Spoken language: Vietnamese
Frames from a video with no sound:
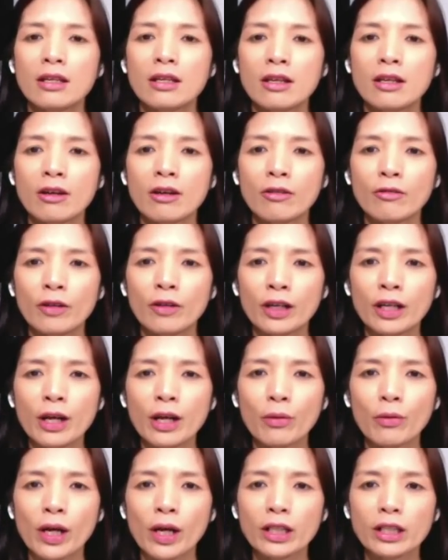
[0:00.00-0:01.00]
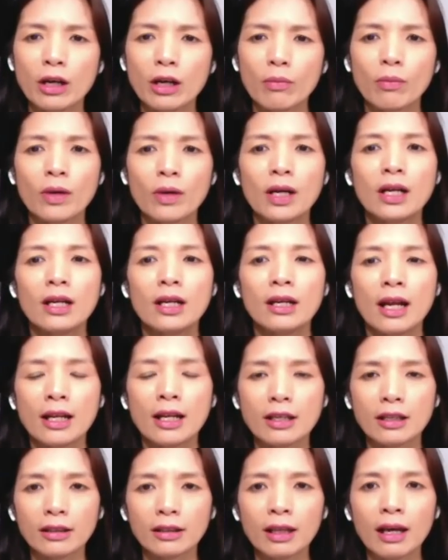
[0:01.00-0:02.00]
nhưng vấn đề quan trọng là
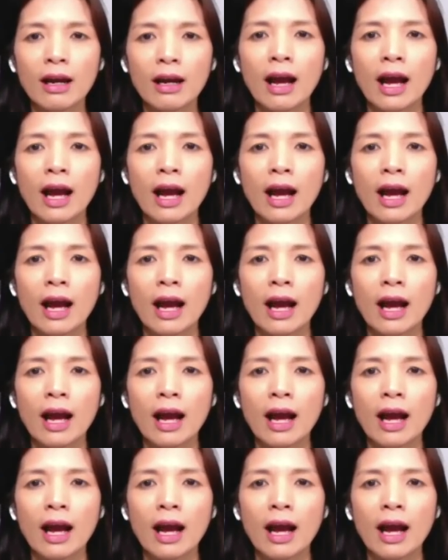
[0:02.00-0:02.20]
những tác